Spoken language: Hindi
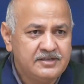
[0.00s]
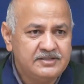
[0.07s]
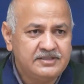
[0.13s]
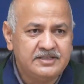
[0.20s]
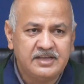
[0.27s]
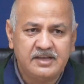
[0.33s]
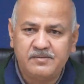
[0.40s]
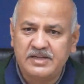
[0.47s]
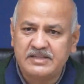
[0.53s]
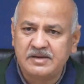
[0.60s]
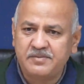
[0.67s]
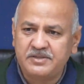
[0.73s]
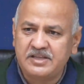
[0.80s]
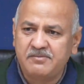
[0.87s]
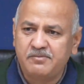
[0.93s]
जिनके माता
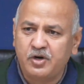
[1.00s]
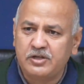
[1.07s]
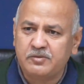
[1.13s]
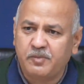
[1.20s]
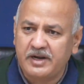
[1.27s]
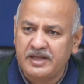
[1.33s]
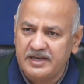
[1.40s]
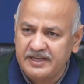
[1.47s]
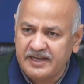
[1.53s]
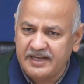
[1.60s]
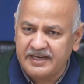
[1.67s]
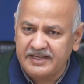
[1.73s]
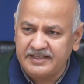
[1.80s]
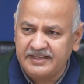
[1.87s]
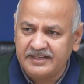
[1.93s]
पिता बहुत पढ़े लिखे
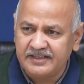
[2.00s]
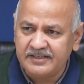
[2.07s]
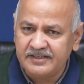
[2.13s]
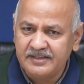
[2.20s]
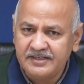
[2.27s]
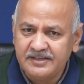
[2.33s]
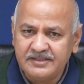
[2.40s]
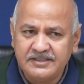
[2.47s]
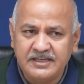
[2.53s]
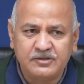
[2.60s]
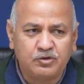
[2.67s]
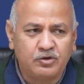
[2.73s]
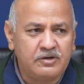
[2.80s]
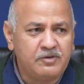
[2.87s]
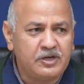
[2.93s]
नहीं हैं या
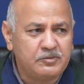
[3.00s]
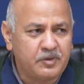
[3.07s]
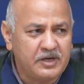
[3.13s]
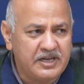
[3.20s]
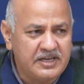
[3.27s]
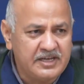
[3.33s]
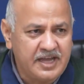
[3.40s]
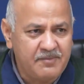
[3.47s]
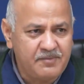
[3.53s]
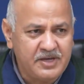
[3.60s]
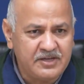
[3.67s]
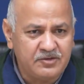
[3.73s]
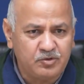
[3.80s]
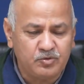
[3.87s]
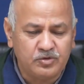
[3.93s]
थोड़े बहुत पढ़े लिखे भी
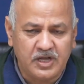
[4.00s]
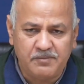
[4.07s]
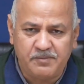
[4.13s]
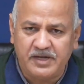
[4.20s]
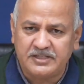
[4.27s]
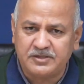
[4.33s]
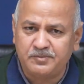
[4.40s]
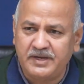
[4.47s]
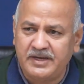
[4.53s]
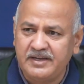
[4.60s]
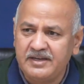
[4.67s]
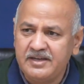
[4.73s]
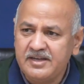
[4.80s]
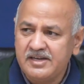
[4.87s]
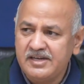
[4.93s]
हैं तो उनके पास में
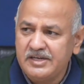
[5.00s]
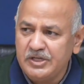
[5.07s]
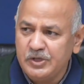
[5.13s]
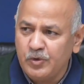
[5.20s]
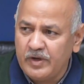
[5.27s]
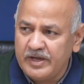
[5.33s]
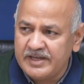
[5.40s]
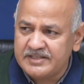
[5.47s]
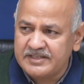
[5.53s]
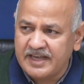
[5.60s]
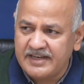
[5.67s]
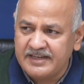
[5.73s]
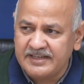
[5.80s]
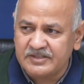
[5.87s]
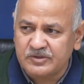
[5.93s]
न्यू एज
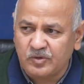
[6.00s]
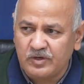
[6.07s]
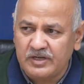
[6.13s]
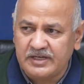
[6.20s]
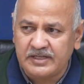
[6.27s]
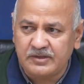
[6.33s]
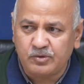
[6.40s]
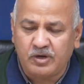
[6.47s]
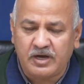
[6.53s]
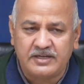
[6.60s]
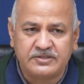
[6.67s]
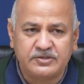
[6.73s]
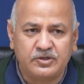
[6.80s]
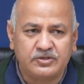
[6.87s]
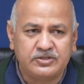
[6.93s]
कैरियर्स को लेकर तो
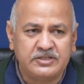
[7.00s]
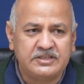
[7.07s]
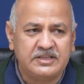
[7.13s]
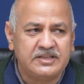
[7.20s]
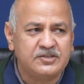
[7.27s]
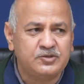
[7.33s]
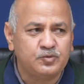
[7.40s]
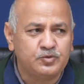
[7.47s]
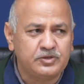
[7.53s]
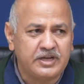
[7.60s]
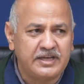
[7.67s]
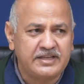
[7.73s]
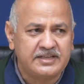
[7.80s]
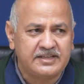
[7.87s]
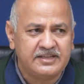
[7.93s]
खासतौर से ज्यादा सूचना
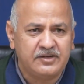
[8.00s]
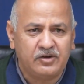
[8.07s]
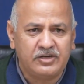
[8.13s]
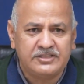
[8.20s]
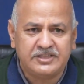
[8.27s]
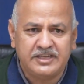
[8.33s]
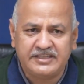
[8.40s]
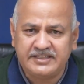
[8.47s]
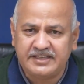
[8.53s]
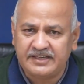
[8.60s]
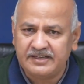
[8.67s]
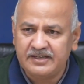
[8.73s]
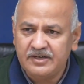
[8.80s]
है ज्यादा नॉलेज नहीं है